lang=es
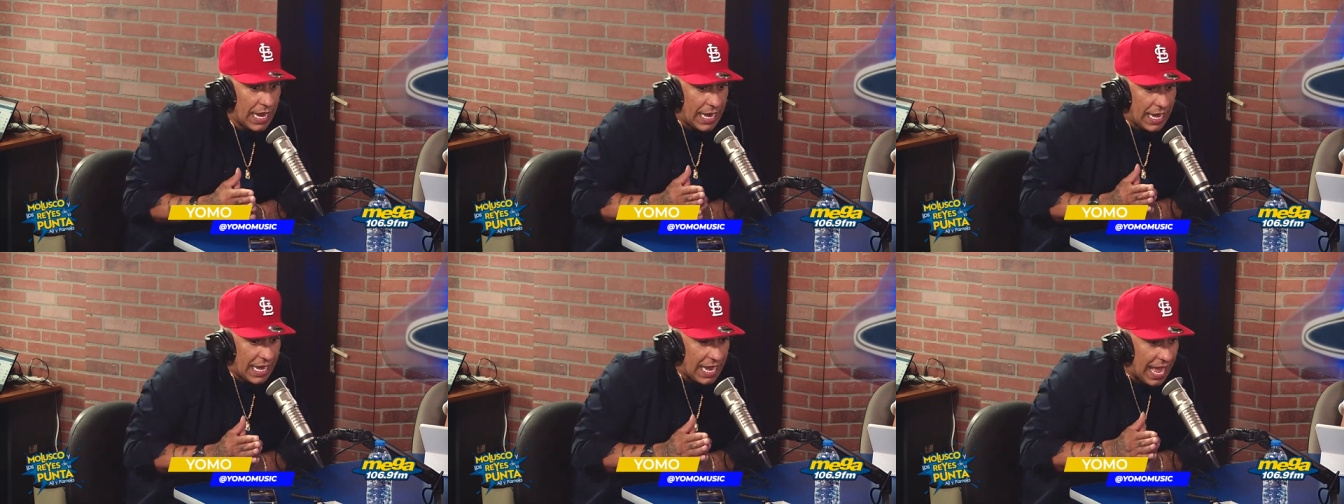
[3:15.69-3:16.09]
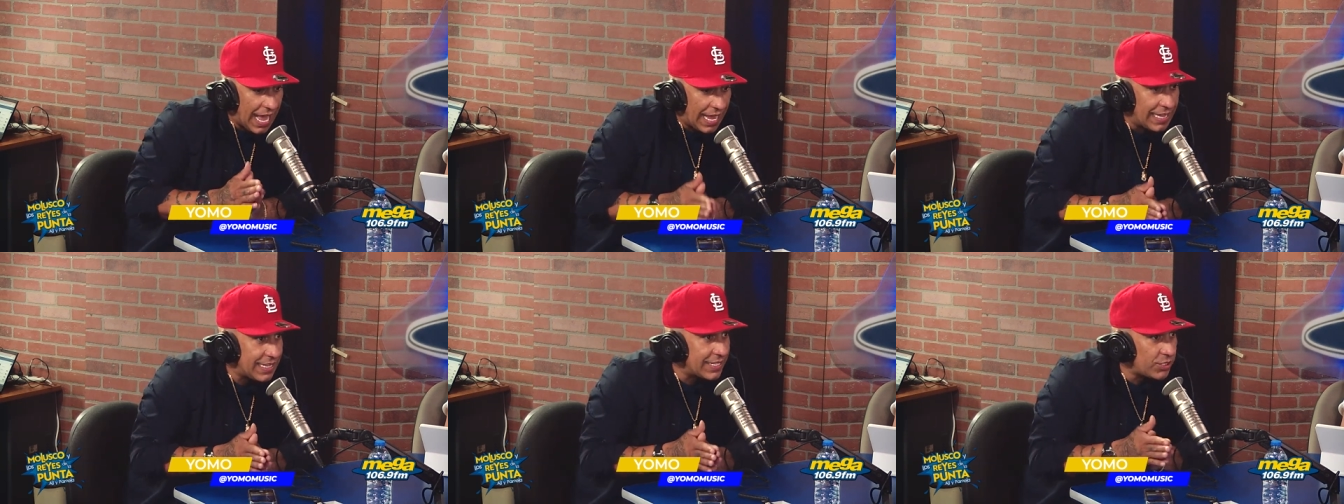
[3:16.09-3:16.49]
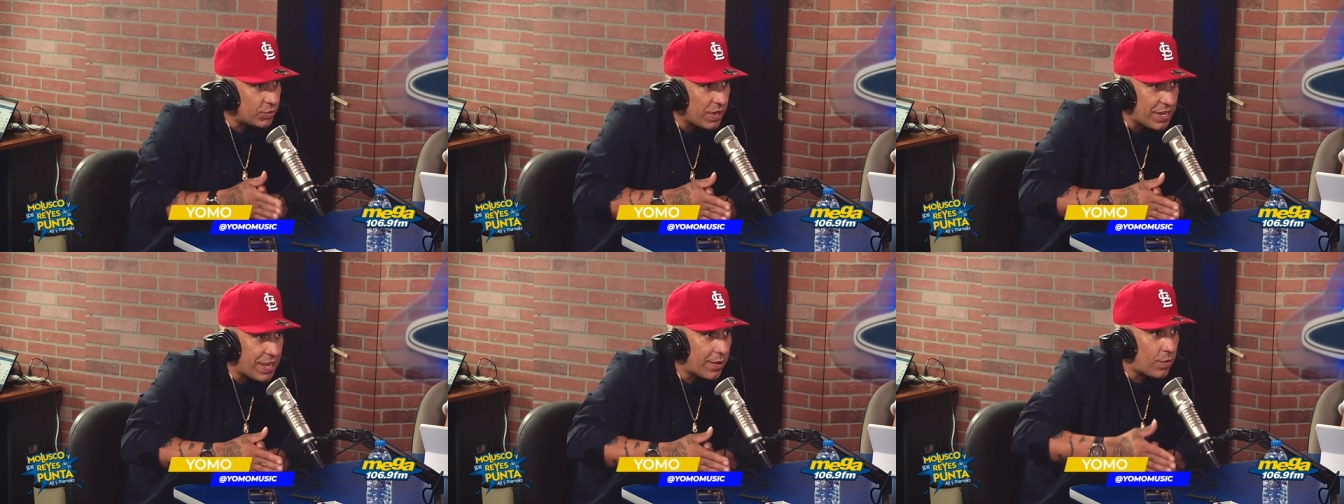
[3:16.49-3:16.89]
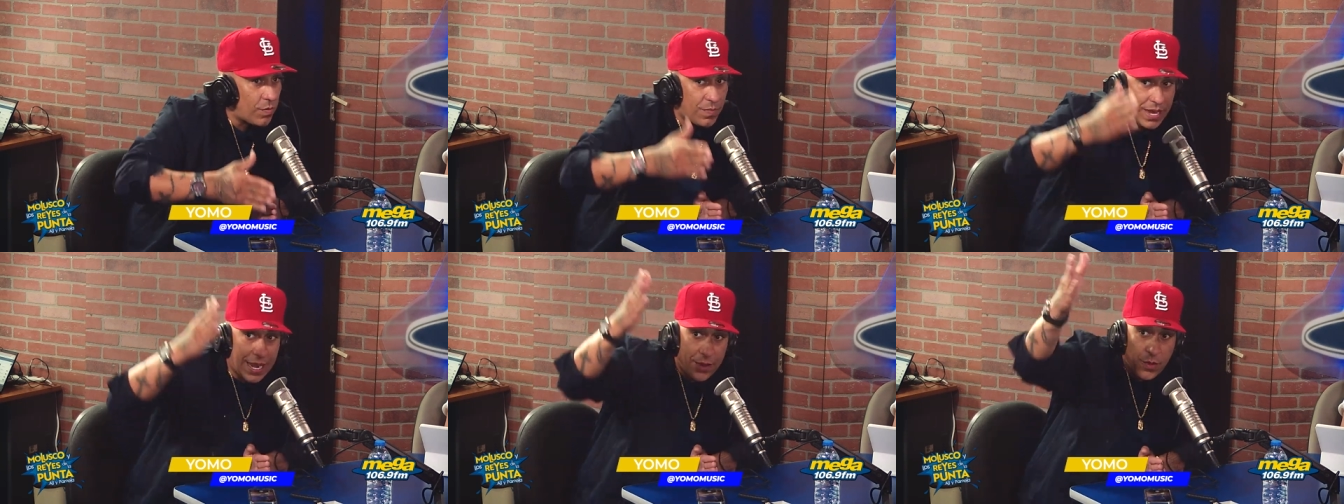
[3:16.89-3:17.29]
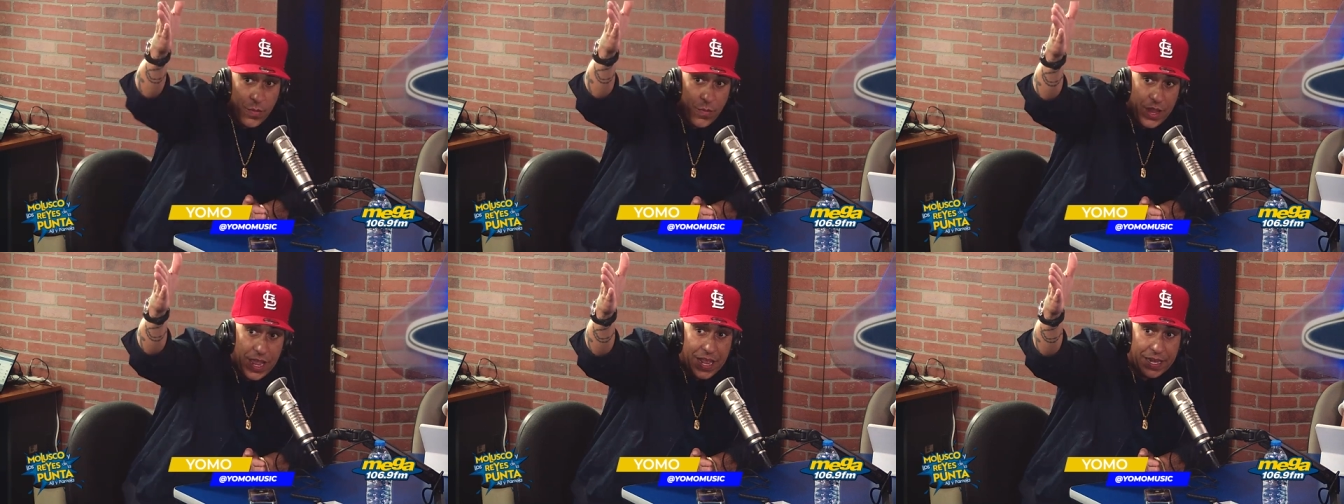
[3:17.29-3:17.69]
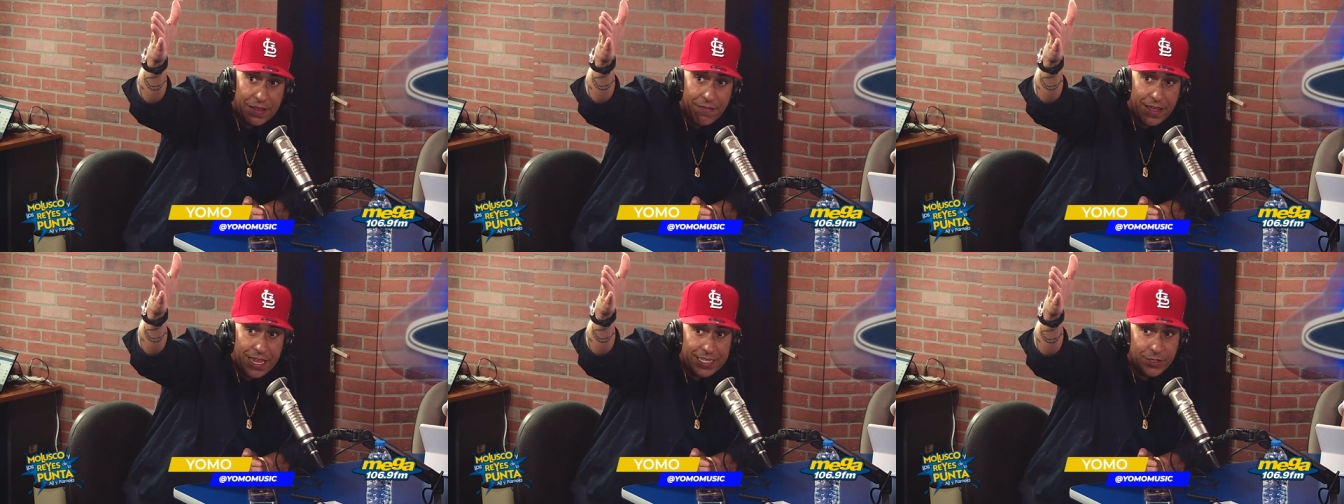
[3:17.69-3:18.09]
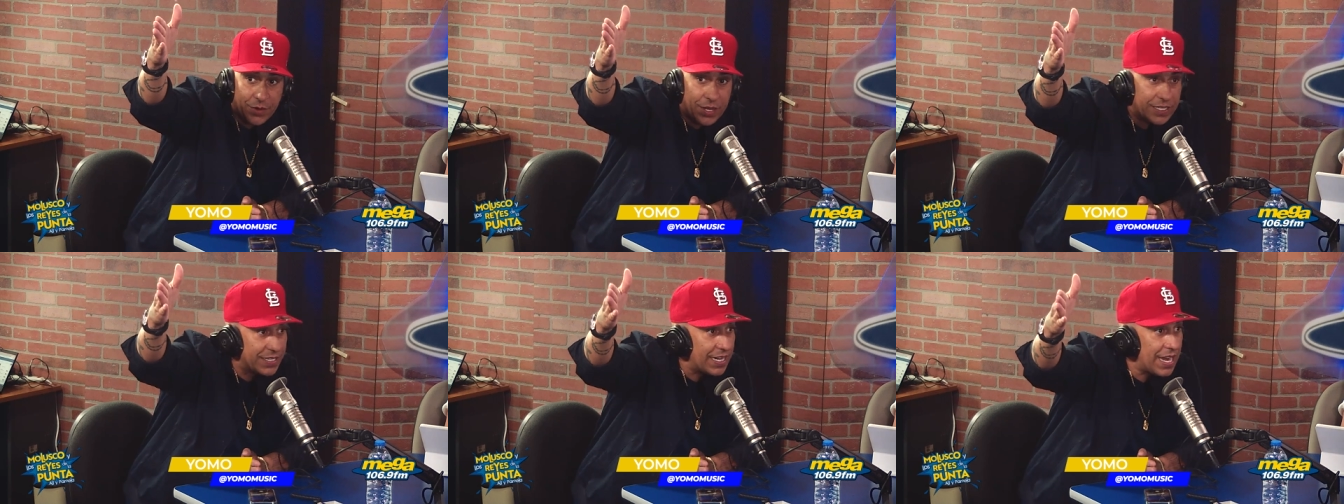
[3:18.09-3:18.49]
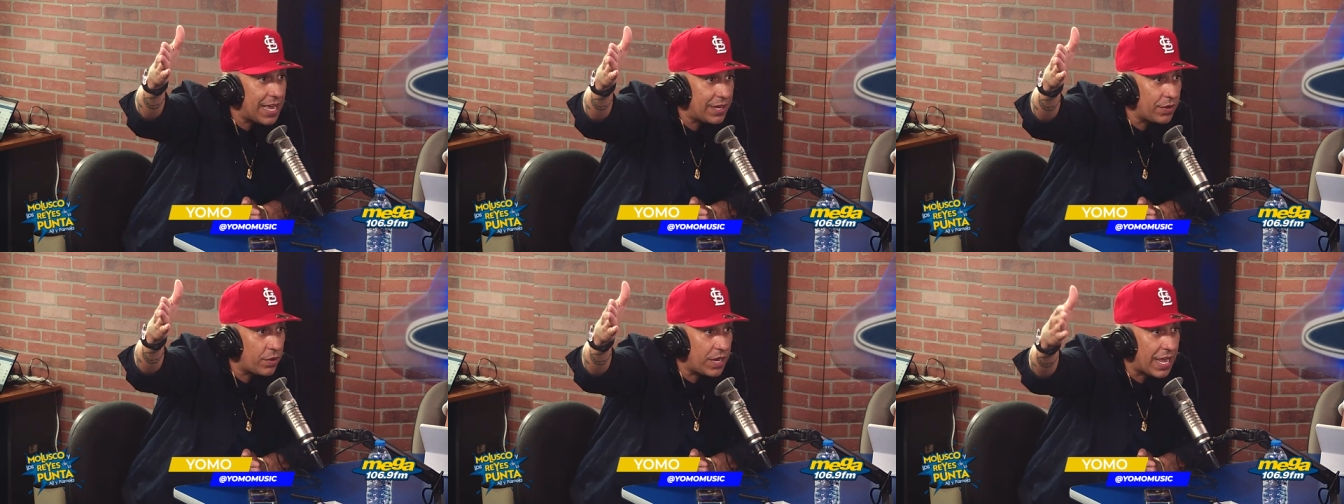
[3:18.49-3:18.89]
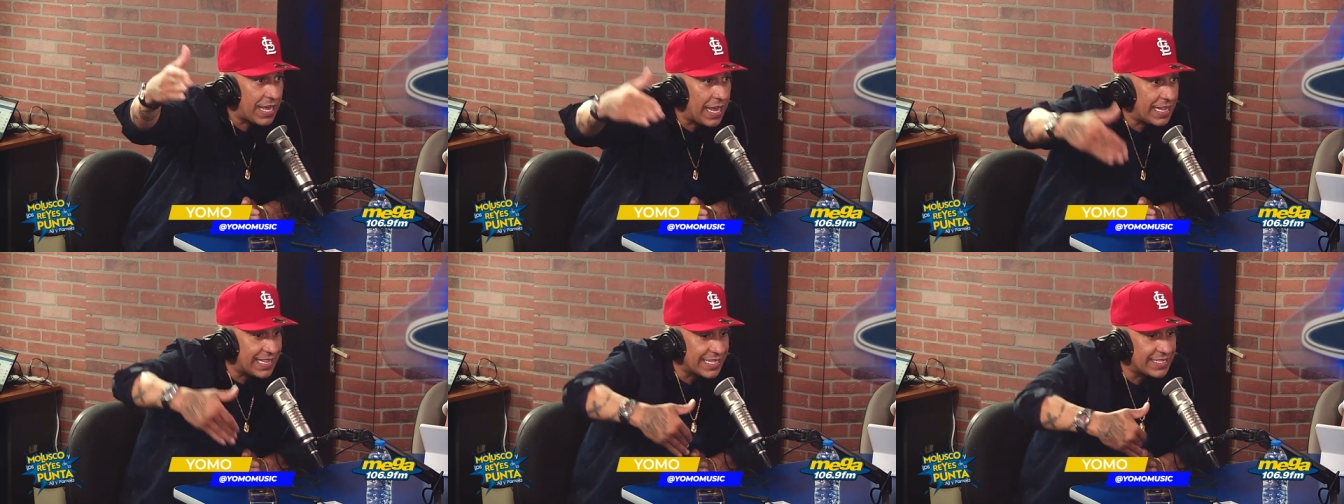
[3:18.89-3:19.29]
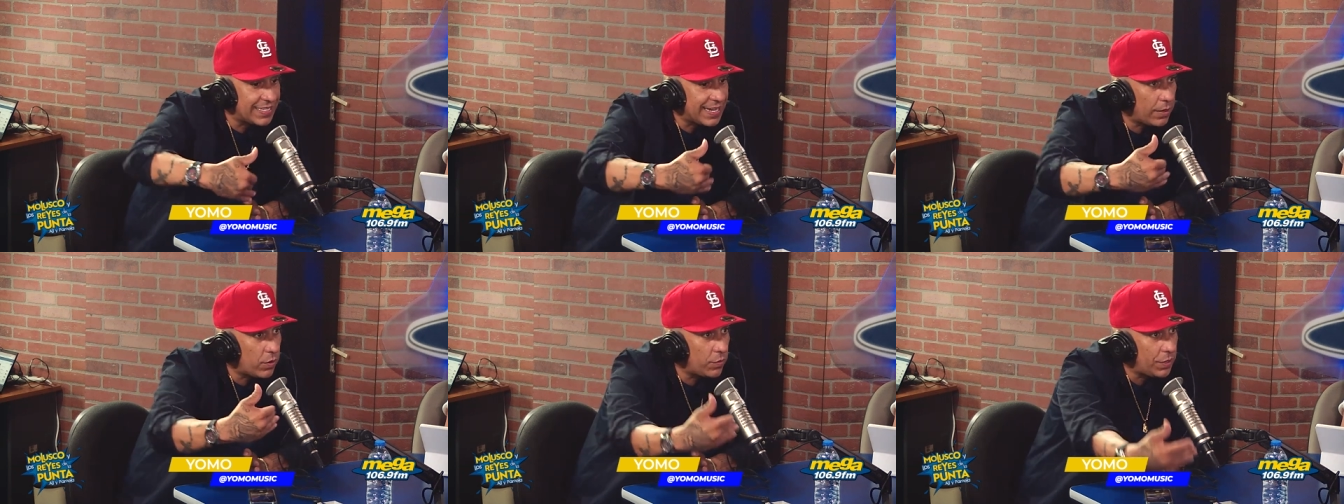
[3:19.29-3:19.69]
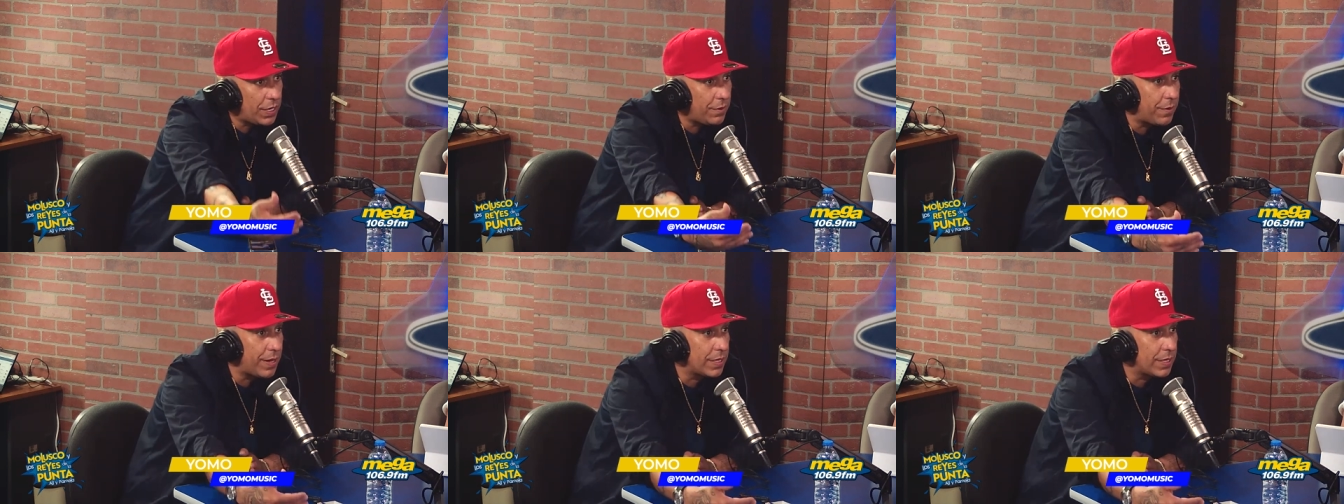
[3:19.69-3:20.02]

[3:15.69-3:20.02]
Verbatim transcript: la gente sueña con ver a Yomo allá arriba en esos escenarios y la gente se lo vive.